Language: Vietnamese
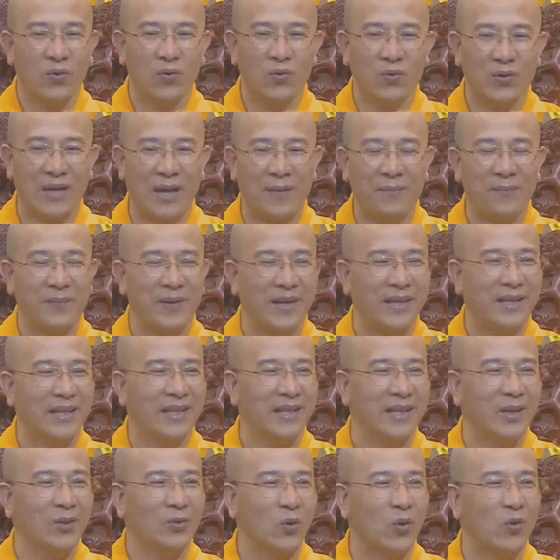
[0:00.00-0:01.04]
5 cái
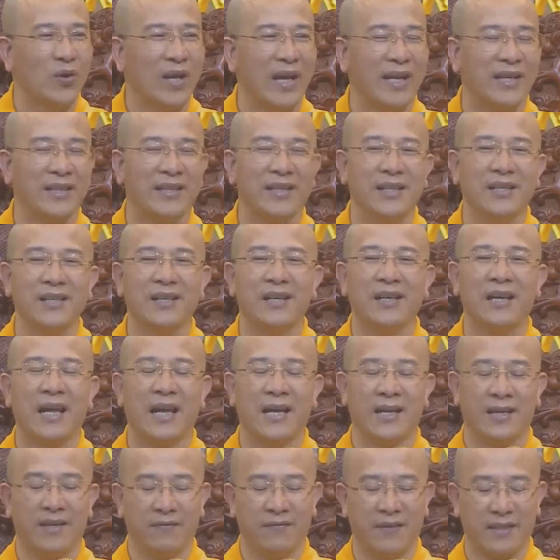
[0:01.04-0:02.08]
yếu tố này thì người
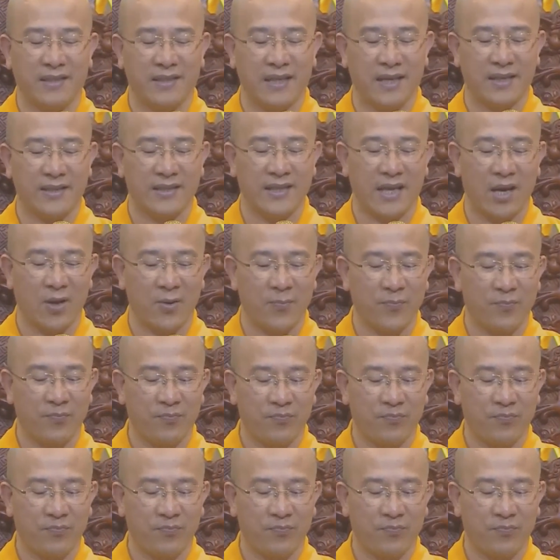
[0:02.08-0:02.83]
này, Phật dạy sao?